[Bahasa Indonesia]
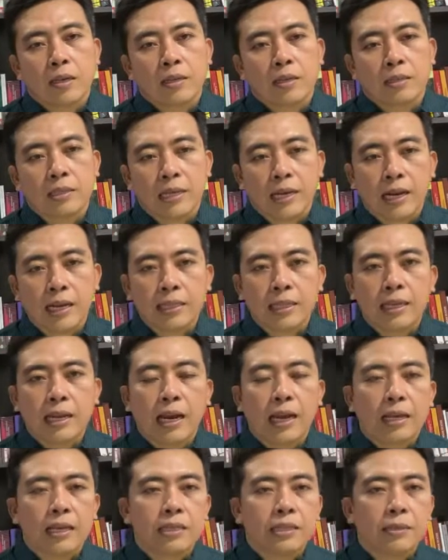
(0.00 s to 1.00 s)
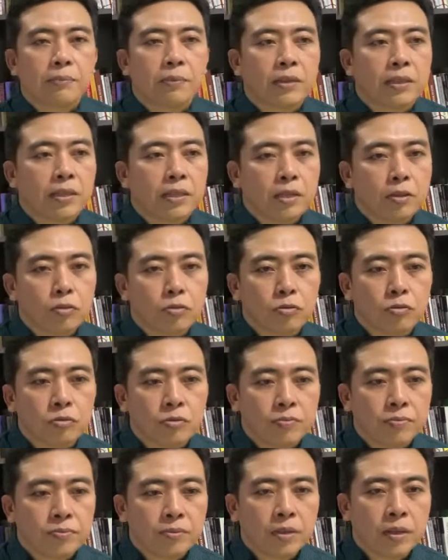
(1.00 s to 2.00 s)
sekarang tidak lagi seperti itu.
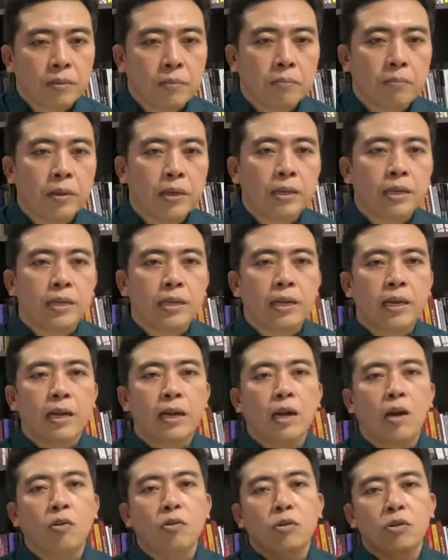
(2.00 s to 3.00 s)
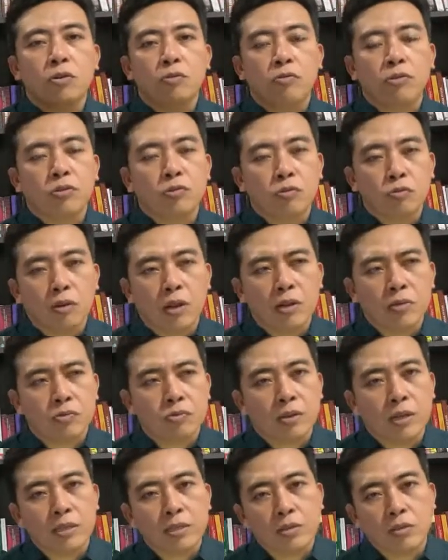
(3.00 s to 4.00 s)
Media audiovisual
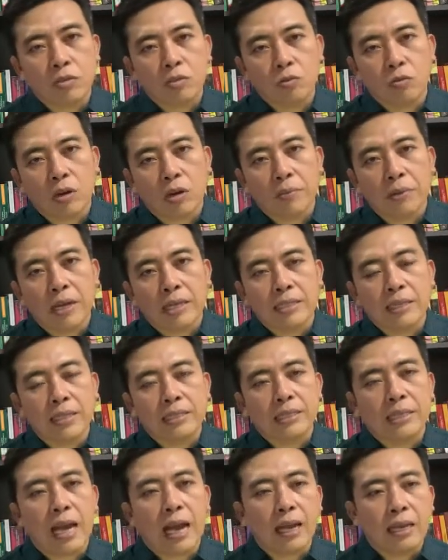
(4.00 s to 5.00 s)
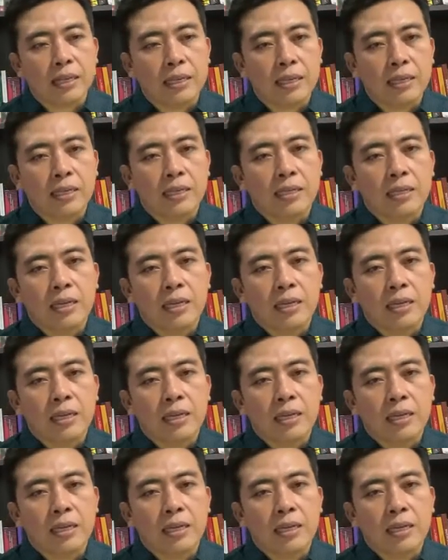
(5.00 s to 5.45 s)
sudah luar biasa canggih